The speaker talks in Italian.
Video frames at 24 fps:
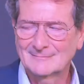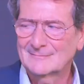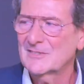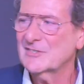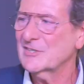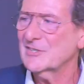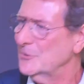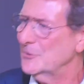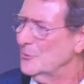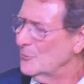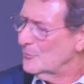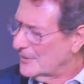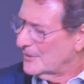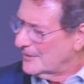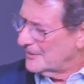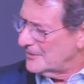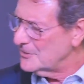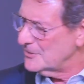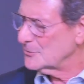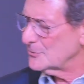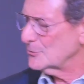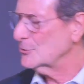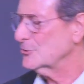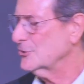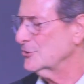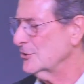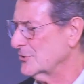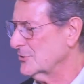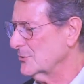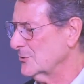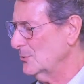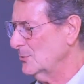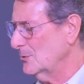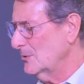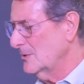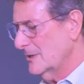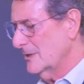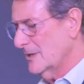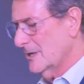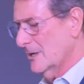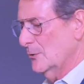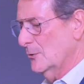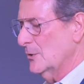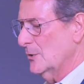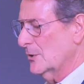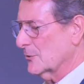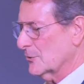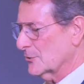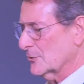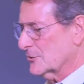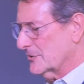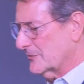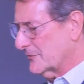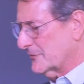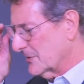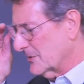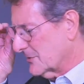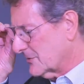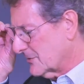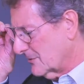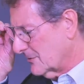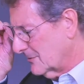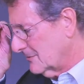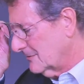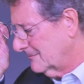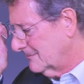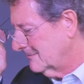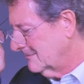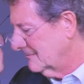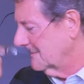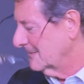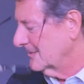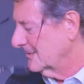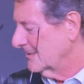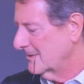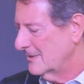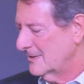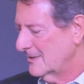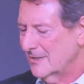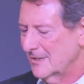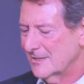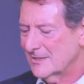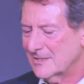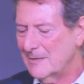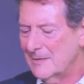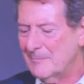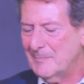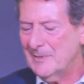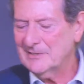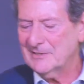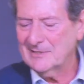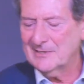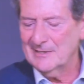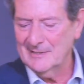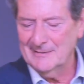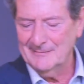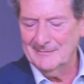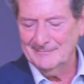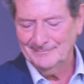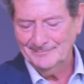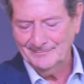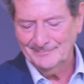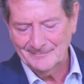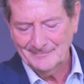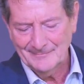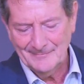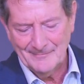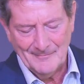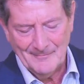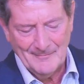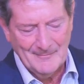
se non Cristo Gesù e lui crocifisso. Sapete,